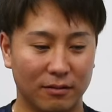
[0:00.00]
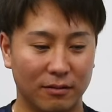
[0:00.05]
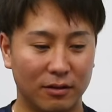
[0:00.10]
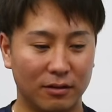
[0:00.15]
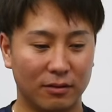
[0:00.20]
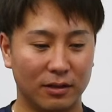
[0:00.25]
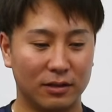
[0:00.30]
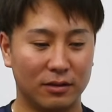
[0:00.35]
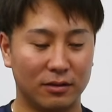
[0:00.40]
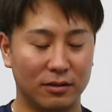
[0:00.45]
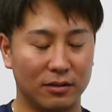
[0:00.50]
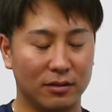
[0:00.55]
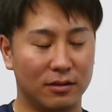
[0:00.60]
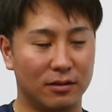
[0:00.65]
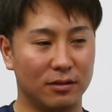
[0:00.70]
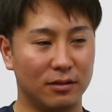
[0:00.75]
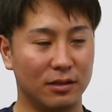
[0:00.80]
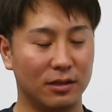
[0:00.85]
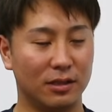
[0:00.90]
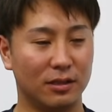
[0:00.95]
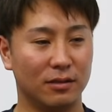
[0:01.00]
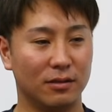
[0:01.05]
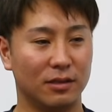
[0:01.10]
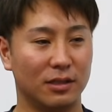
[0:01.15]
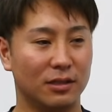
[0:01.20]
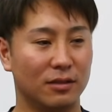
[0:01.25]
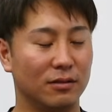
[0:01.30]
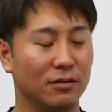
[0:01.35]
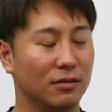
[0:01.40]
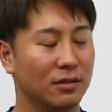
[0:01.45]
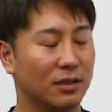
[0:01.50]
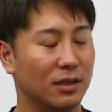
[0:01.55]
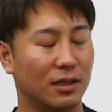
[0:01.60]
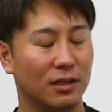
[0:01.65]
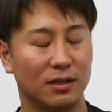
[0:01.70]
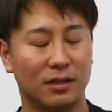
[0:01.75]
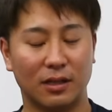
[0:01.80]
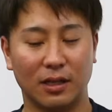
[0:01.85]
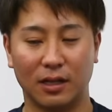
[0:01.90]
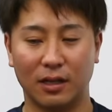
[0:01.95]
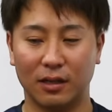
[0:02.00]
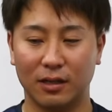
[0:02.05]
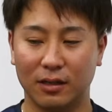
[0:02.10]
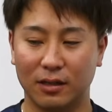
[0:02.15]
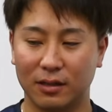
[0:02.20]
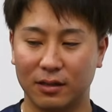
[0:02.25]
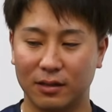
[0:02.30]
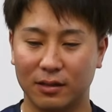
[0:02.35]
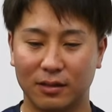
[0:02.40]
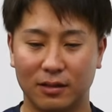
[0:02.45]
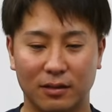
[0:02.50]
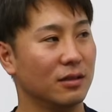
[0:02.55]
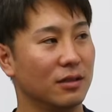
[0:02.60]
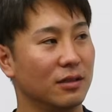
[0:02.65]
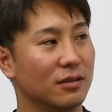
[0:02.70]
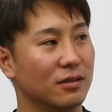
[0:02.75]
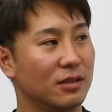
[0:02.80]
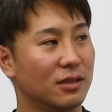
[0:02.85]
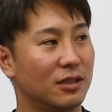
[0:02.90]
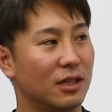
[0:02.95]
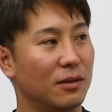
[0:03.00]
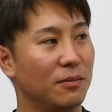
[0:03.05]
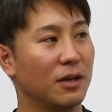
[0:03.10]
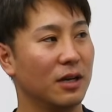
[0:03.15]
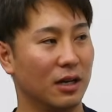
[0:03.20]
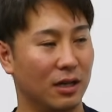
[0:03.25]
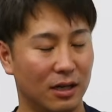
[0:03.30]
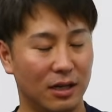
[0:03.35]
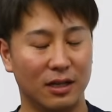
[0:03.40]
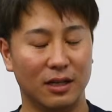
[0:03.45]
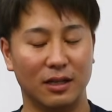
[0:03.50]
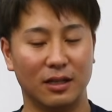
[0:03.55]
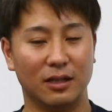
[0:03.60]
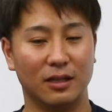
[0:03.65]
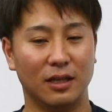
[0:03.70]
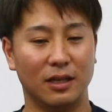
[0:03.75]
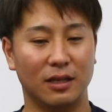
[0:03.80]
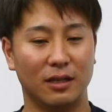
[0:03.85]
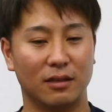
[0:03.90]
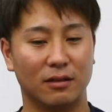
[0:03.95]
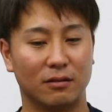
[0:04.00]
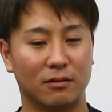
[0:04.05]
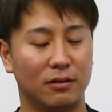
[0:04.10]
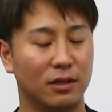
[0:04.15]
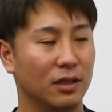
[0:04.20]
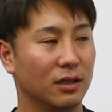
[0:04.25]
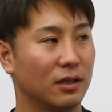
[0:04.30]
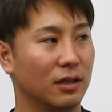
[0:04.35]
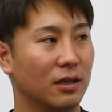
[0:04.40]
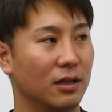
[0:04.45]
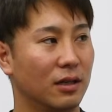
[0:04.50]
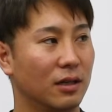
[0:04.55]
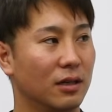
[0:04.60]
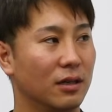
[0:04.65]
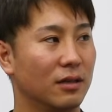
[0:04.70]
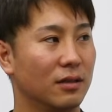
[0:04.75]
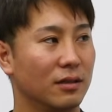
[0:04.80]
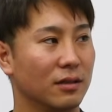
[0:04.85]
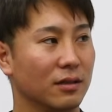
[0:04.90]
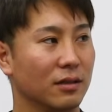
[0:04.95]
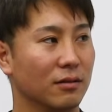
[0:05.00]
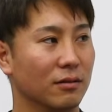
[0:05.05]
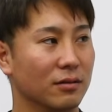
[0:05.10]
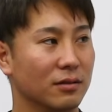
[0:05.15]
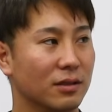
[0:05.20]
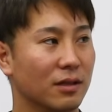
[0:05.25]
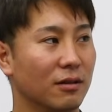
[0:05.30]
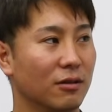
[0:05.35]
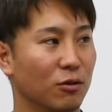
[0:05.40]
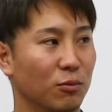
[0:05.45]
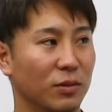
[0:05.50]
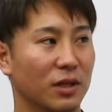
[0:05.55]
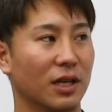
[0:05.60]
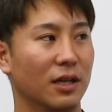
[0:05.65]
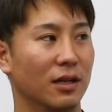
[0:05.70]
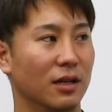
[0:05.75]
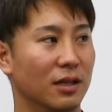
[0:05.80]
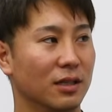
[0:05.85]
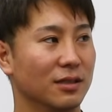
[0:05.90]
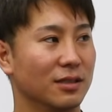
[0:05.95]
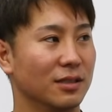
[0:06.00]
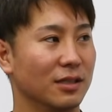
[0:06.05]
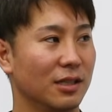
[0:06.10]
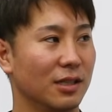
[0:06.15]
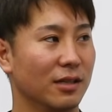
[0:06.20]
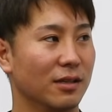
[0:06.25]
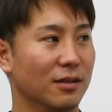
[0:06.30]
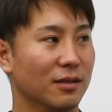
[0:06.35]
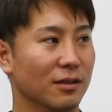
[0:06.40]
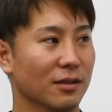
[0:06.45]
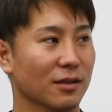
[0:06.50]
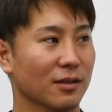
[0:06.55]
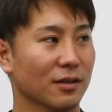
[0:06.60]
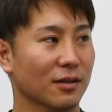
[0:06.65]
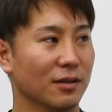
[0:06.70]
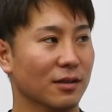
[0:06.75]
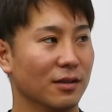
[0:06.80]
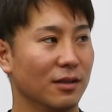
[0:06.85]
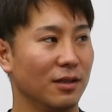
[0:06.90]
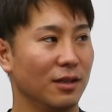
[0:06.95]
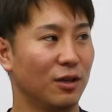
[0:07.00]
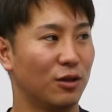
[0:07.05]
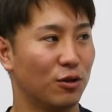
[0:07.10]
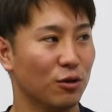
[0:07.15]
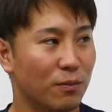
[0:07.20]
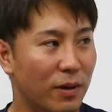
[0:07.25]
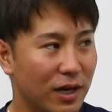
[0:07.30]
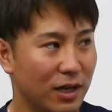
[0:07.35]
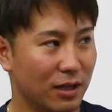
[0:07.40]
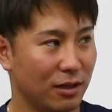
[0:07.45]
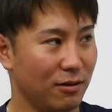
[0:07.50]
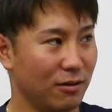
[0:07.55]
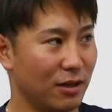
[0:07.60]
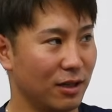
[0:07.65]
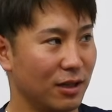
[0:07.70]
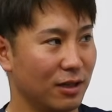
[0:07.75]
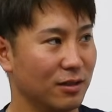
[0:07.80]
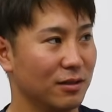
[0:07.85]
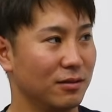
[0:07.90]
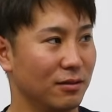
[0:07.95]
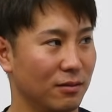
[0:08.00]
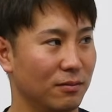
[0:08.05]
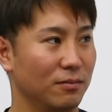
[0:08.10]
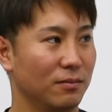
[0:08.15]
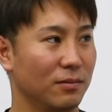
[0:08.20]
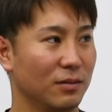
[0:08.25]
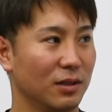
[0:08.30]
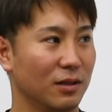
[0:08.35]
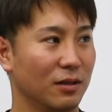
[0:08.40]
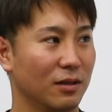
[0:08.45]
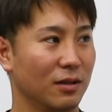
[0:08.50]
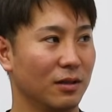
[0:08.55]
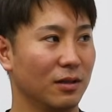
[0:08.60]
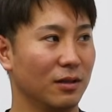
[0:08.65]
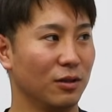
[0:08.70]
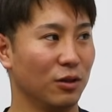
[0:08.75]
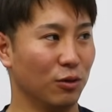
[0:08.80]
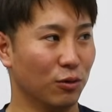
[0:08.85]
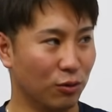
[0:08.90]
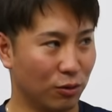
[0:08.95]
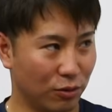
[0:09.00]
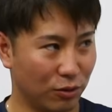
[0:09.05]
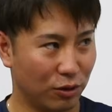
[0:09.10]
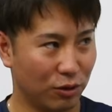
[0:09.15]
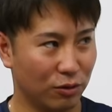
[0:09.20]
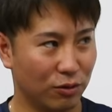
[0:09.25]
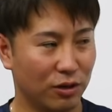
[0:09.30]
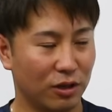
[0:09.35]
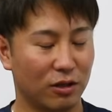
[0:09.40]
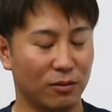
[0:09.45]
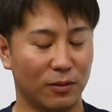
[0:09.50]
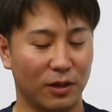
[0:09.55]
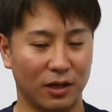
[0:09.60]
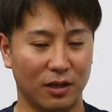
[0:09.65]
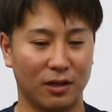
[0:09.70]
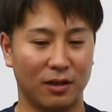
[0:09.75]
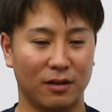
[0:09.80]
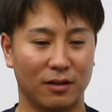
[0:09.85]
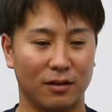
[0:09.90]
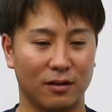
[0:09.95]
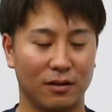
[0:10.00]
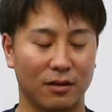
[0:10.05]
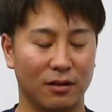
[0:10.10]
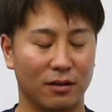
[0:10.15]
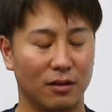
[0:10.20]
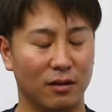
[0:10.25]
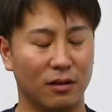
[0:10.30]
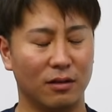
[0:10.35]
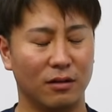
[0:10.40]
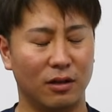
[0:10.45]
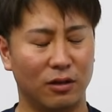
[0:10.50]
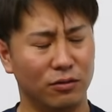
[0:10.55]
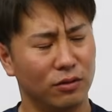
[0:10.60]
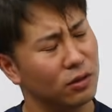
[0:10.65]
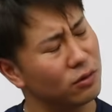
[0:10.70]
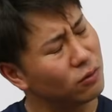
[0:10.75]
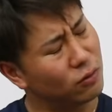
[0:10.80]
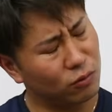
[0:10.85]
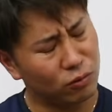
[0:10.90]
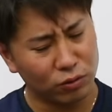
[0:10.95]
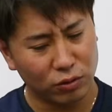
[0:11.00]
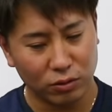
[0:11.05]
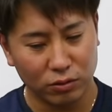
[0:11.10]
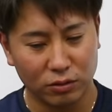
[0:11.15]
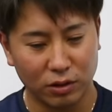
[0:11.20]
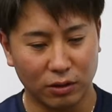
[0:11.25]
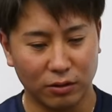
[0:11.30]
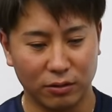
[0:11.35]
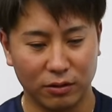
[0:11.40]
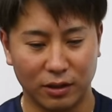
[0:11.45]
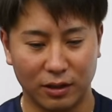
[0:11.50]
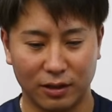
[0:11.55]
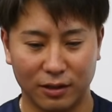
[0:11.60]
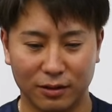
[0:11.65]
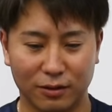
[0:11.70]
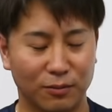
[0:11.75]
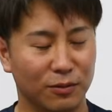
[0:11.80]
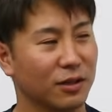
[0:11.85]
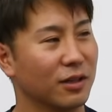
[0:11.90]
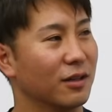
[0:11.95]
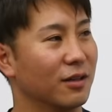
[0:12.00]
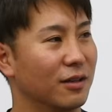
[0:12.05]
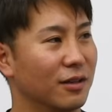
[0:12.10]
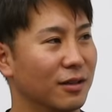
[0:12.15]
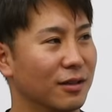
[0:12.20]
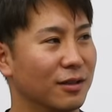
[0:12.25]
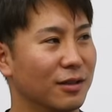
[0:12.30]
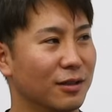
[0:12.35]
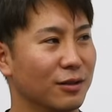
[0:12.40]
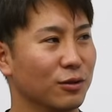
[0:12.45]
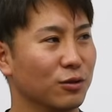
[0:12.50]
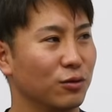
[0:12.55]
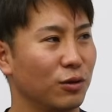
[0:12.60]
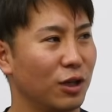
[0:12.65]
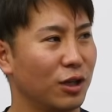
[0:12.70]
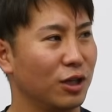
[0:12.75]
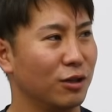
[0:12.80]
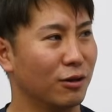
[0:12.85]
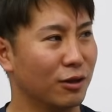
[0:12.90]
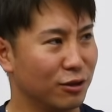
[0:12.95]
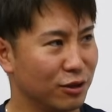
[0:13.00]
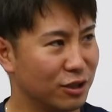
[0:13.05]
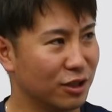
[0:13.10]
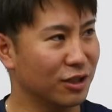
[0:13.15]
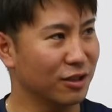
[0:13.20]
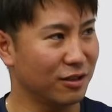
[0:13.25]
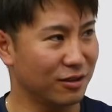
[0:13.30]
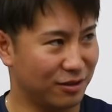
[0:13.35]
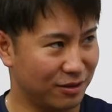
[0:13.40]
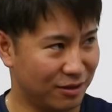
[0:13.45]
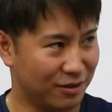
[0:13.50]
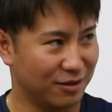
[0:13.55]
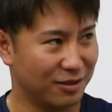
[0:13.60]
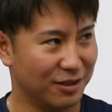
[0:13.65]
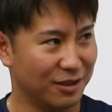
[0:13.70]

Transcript: 俺は19イニング連続抑えて20試合目かで取られたから気をつけろみたいな感じに行く前に言われたんですよ寮寮出る前になんでそういうこと言うんだろうなと思いながら縁起悪いじゃないですか